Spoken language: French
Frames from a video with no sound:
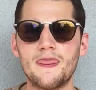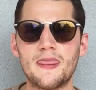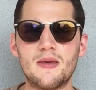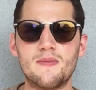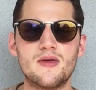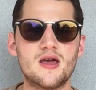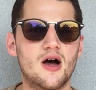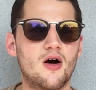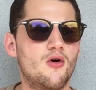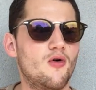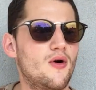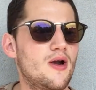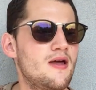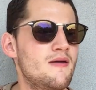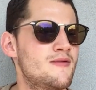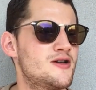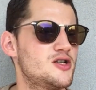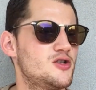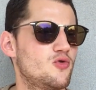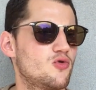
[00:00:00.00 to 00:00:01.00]
eh bien euh, voilà,
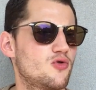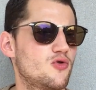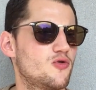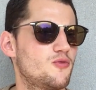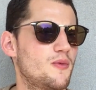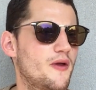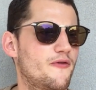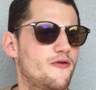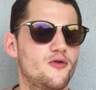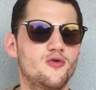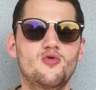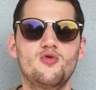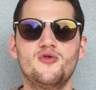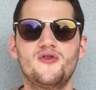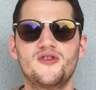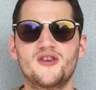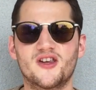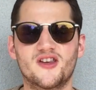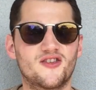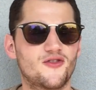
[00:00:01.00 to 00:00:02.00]
imaginons que le smartphone coûte
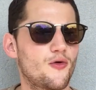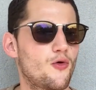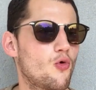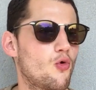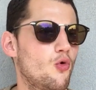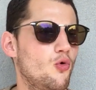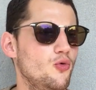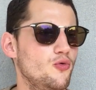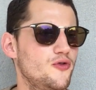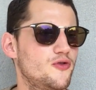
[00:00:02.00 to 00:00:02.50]
500 euros.